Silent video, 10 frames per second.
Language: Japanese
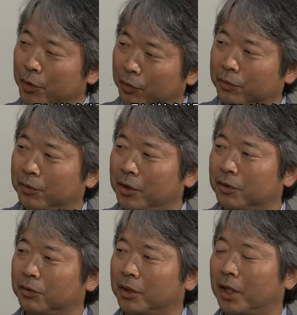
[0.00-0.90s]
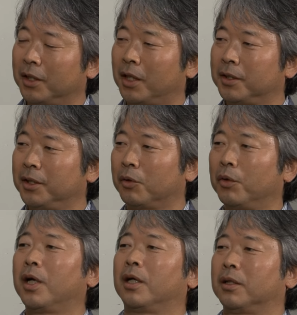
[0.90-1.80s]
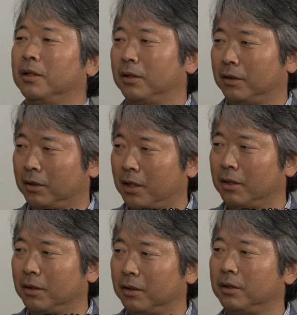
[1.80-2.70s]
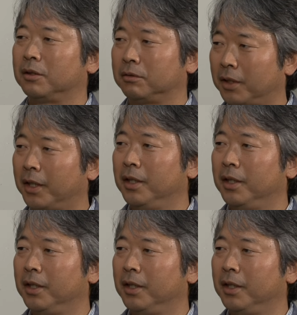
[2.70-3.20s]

みようっていう人はなかなか出てこなかったですね。